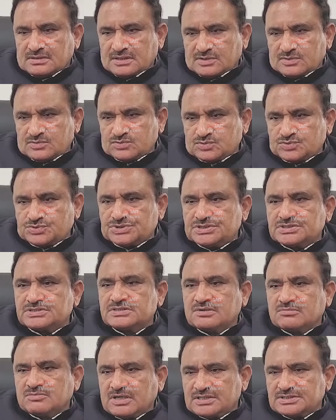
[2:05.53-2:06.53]
अनुसूचित
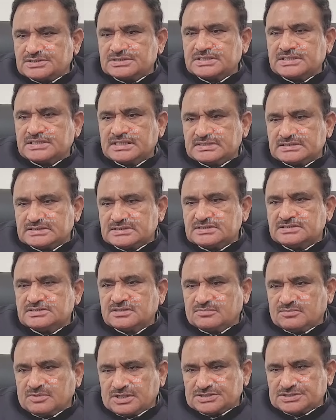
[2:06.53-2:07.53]
समाज के एस
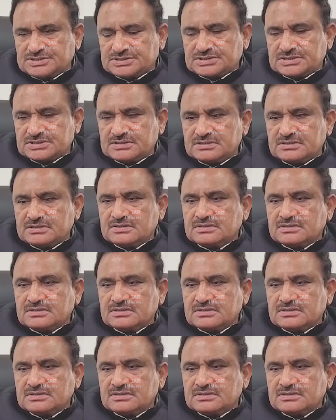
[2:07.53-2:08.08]
समाज के